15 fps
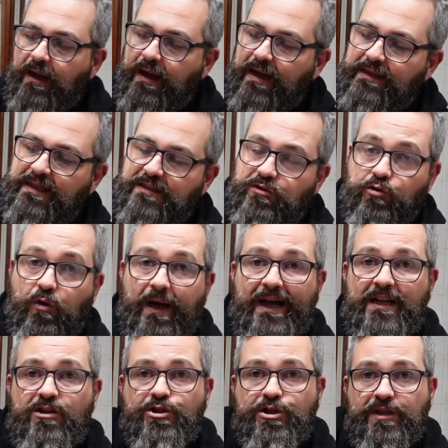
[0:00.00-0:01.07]
Adesso
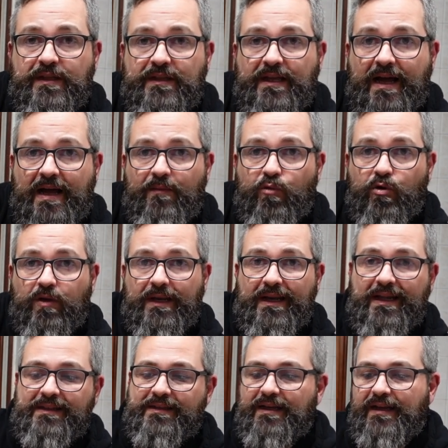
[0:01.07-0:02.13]
accendiamo
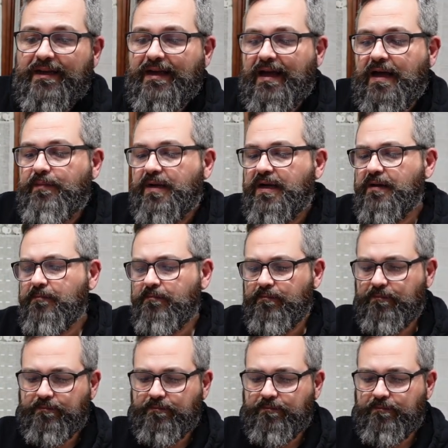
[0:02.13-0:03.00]
la telecamera